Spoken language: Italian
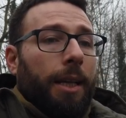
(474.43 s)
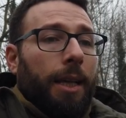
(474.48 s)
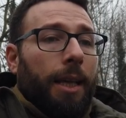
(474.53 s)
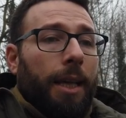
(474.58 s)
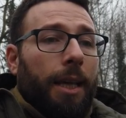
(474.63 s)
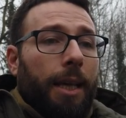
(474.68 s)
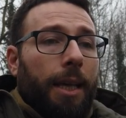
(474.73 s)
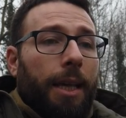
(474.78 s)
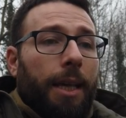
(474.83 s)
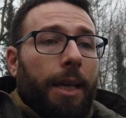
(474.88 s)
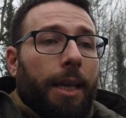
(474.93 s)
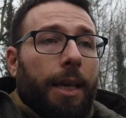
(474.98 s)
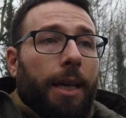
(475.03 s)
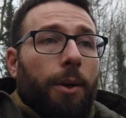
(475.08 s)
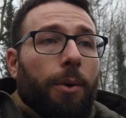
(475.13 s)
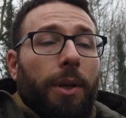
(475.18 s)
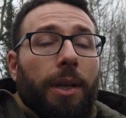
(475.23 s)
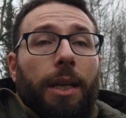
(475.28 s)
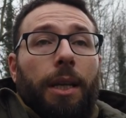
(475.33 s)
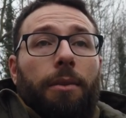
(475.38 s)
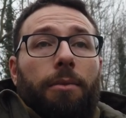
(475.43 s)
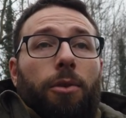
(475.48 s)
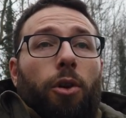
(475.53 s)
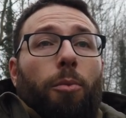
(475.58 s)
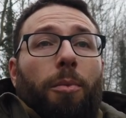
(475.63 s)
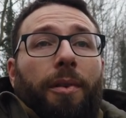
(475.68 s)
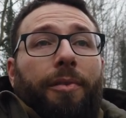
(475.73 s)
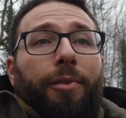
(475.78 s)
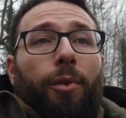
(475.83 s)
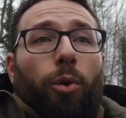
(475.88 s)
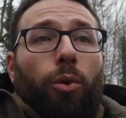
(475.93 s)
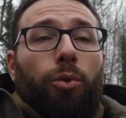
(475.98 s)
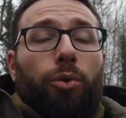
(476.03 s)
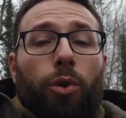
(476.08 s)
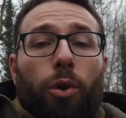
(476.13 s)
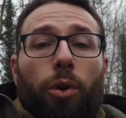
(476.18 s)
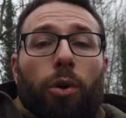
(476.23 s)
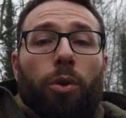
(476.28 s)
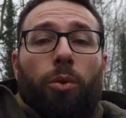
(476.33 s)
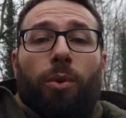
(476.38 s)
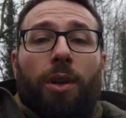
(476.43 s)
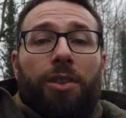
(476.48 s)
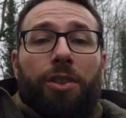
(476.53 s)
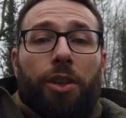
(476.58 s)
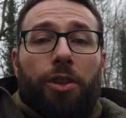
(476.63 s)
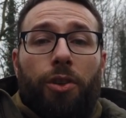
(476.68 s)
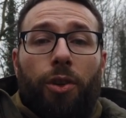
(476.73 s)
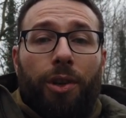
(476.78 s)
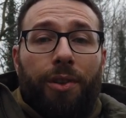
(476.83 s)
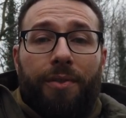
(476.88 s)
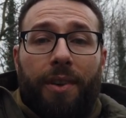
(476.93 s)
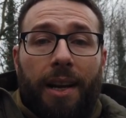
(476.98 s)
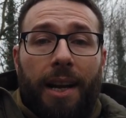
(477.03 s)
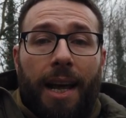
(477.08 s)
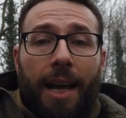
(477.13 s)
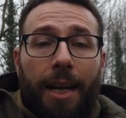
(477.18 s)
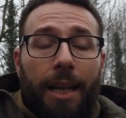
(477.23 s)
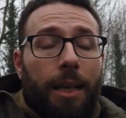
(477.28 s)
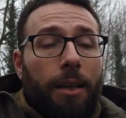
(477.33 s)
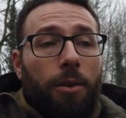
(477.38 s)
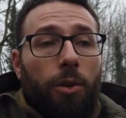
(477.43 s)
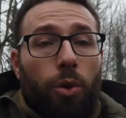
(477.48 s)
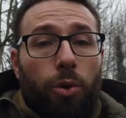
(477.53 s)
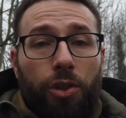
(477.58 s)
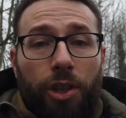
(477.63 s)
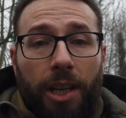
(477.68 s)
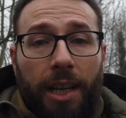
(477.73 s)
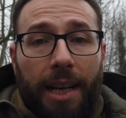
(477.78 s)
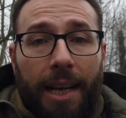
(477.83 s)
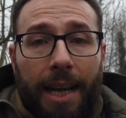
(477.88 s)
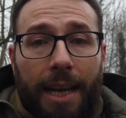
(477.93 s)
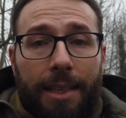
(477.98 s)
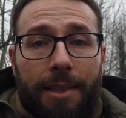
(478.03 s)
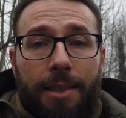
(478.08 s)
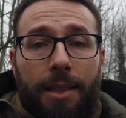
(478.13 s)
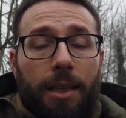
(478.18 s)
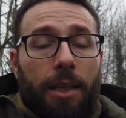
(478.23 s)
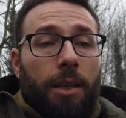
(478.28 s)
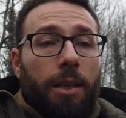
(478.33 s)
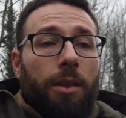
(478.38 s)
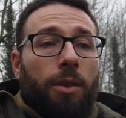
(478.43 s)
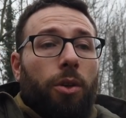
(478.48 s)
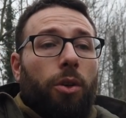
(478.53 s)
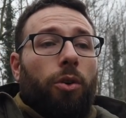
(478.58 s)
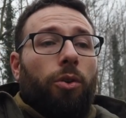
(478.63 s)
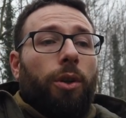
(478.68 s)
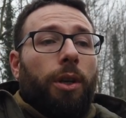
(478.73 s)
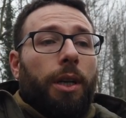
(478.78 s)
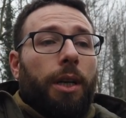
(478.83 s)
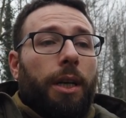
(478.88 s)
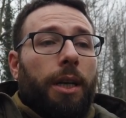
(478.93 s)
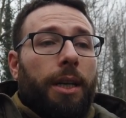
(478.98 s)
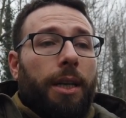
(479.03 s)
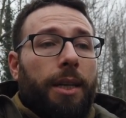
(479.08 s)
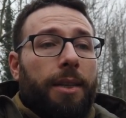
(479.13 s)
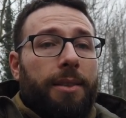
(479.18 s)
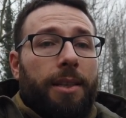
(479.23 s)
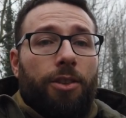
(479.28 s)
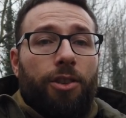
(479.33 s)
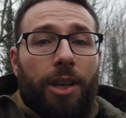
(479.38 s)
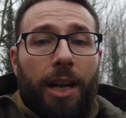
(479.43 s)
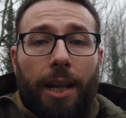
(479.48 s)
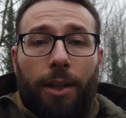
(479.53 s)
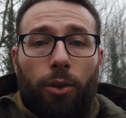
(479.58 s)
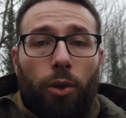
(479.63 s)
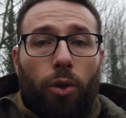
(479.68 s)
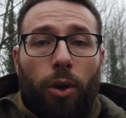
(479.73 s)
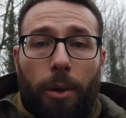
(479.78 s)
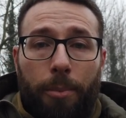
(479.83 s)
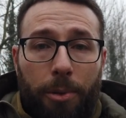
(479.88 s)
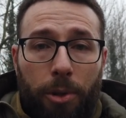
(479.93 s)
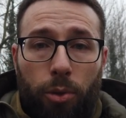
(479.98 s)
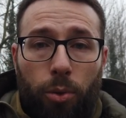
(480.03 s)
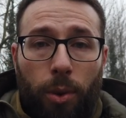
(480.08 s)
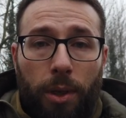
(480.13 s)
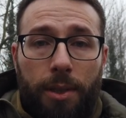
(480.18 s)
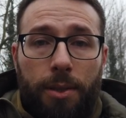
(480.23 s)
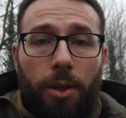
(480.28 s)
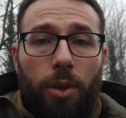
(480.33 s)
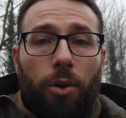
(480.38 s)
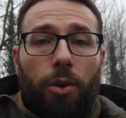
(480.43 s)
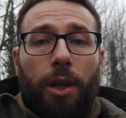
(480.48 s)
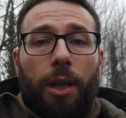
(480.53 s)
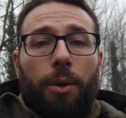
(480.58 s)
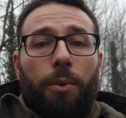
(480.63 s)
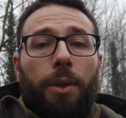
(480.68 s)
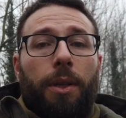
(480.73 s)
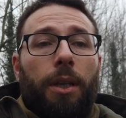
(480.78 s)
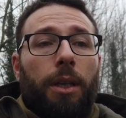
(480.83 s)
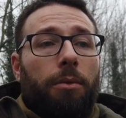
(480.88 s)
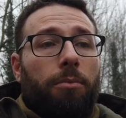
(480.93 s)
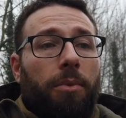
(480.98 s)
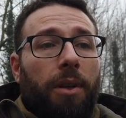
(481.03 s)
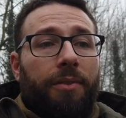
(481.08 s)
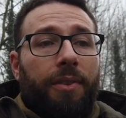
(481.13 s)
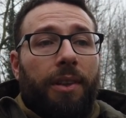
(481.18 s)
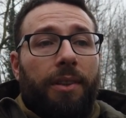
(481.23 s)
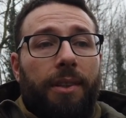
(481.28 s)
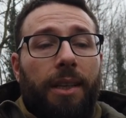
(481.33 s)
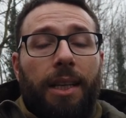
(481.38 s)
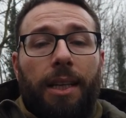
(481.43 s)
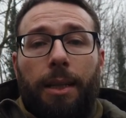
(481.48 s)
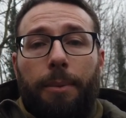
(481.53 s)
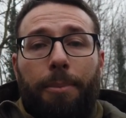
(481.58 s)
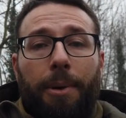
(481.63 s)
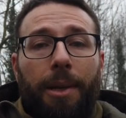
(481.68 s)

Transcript: e quindi come affronto una sessione invernale? Così ragazzi, non eh, esagerando con la pasturazione, quindi una ventina di